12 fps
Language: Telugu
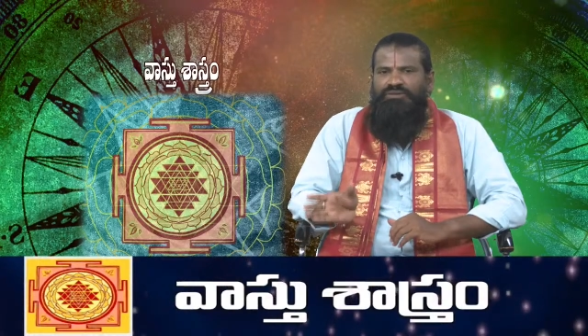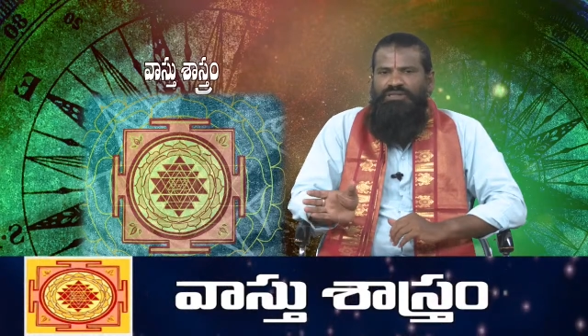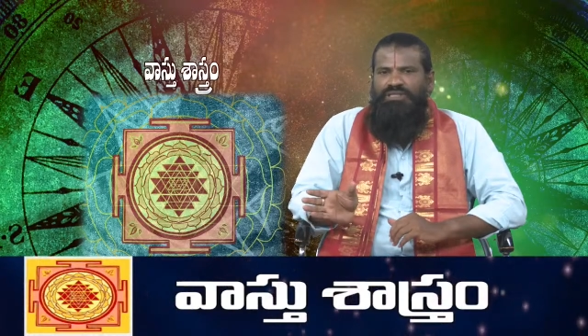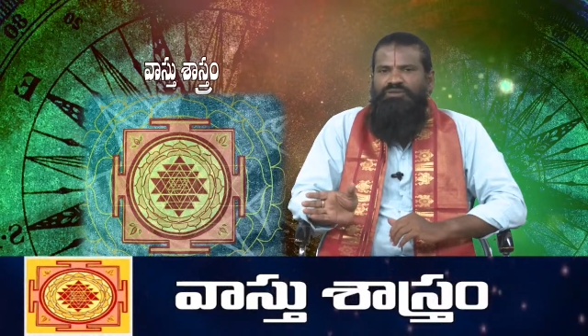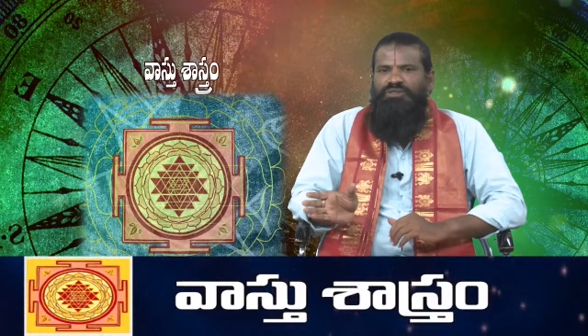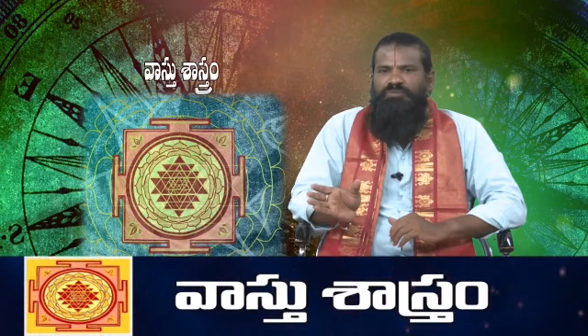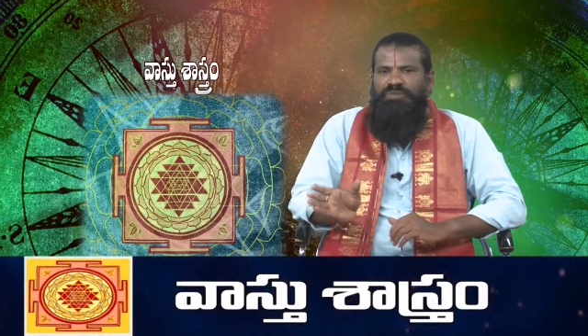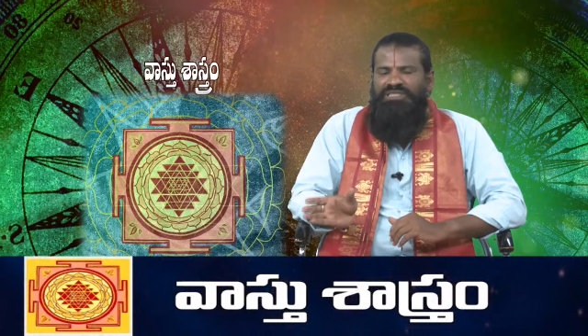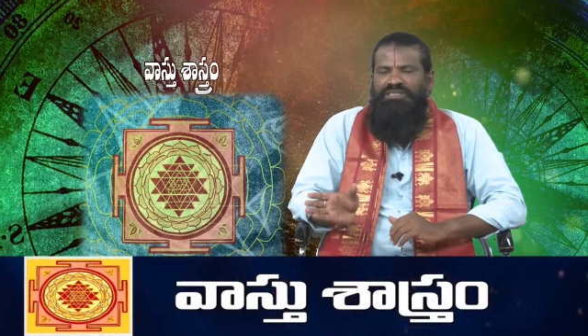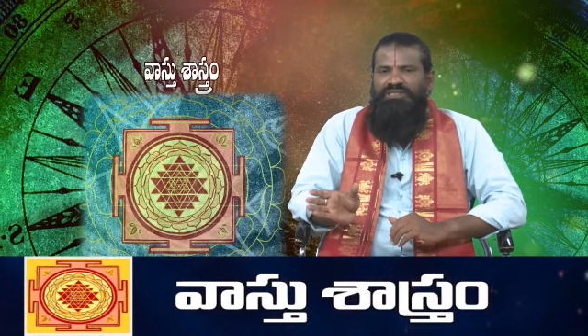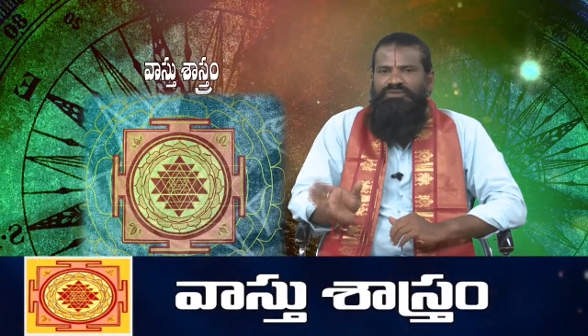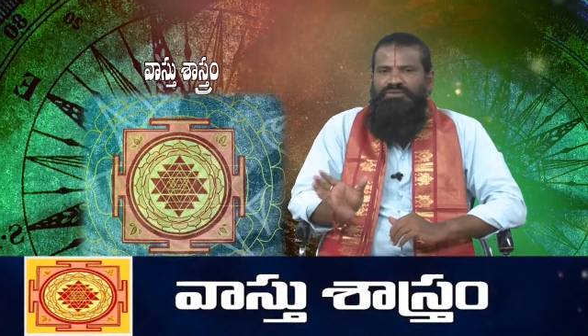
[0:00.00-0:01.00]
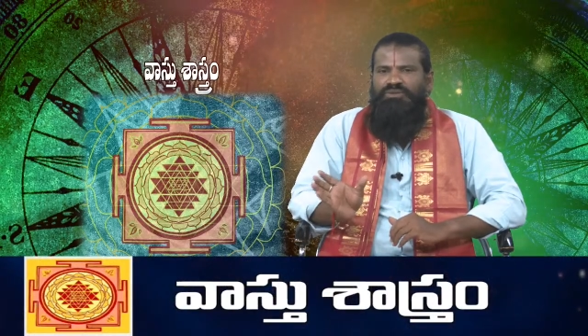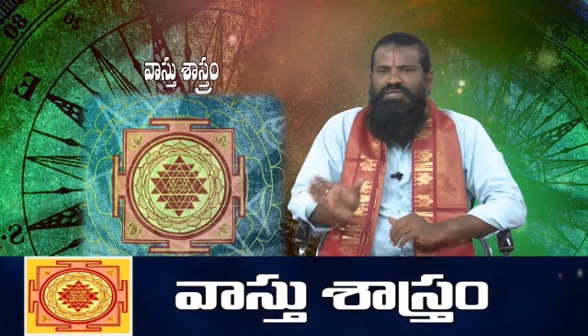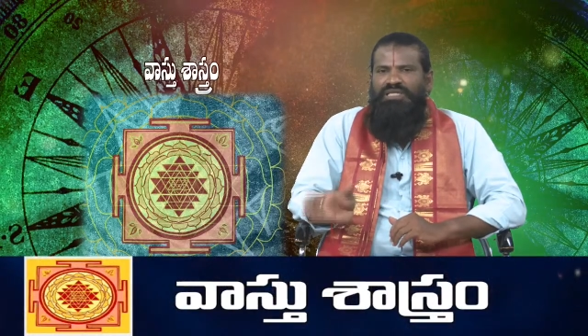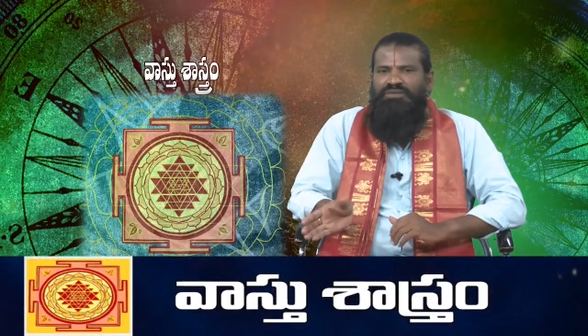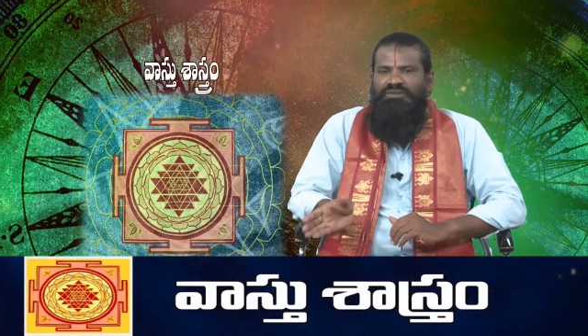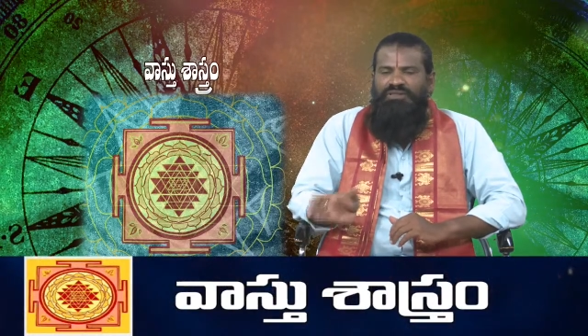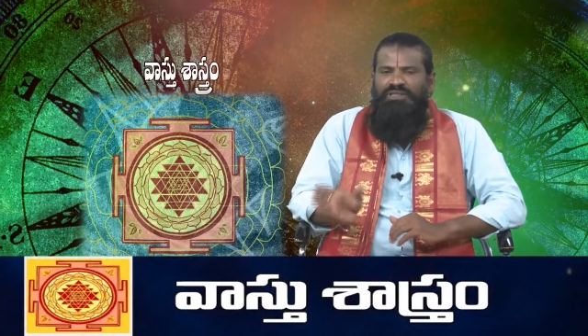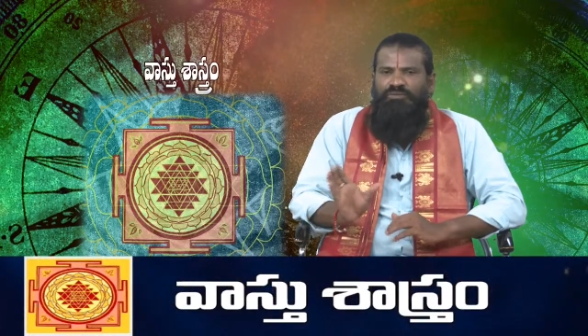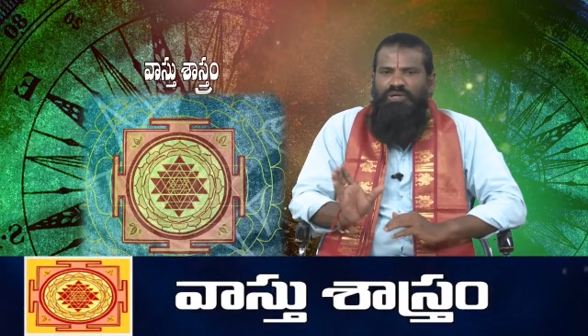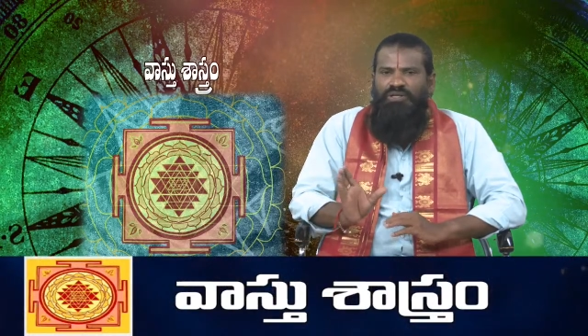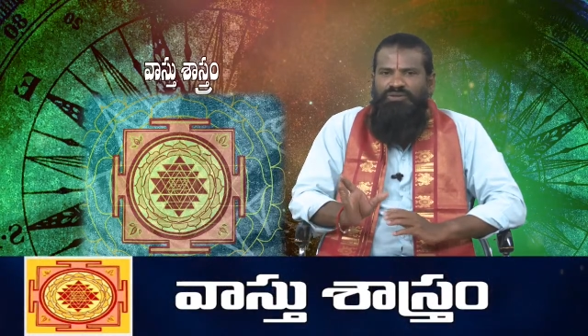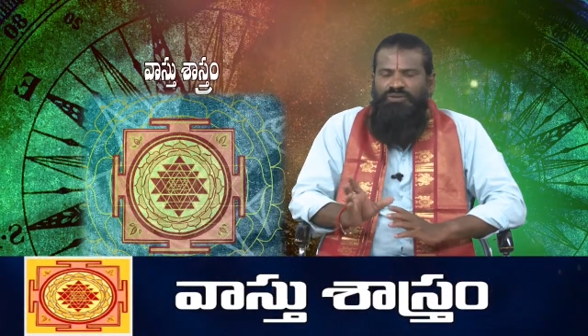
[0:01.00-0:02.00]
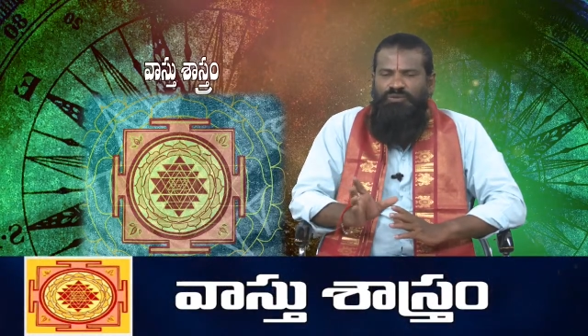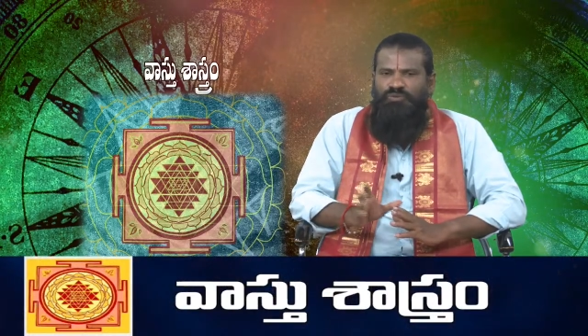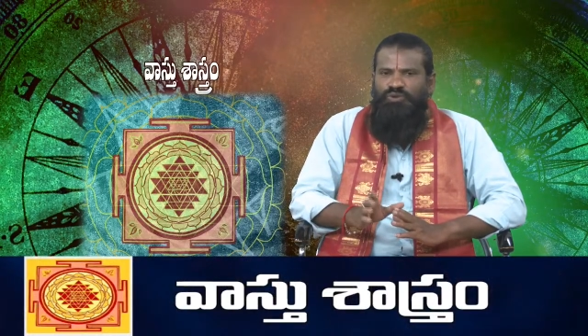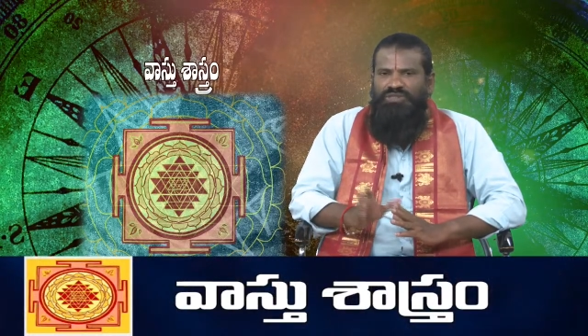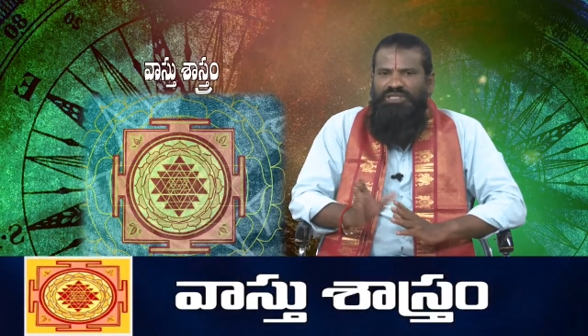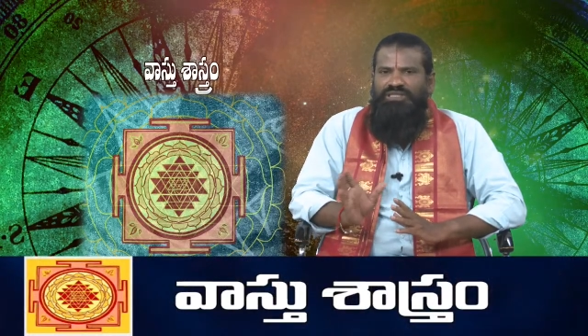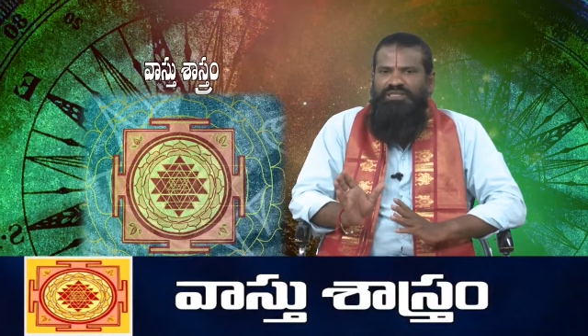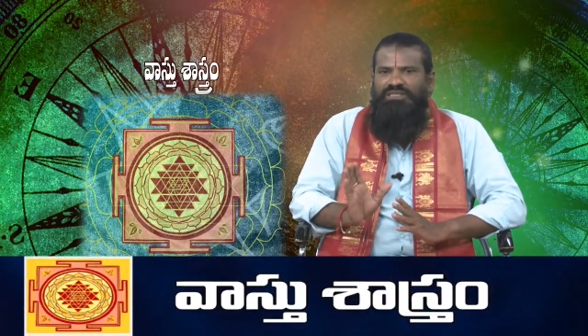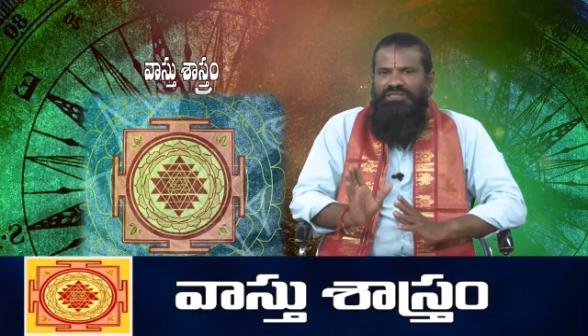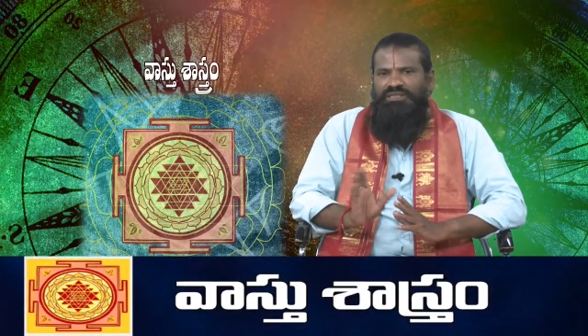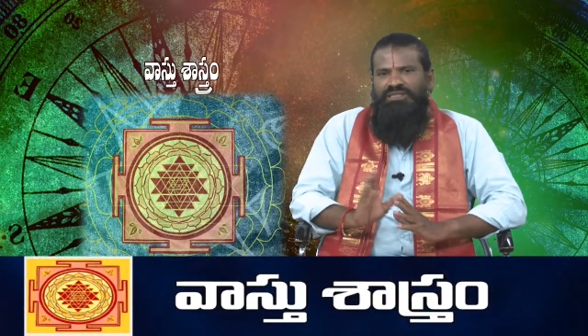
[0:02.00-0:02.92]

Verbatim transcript: దేవుణ్ణి పెట్టాము దాని ఎదురుగా బాత్రూమ్ ఉంది అంటే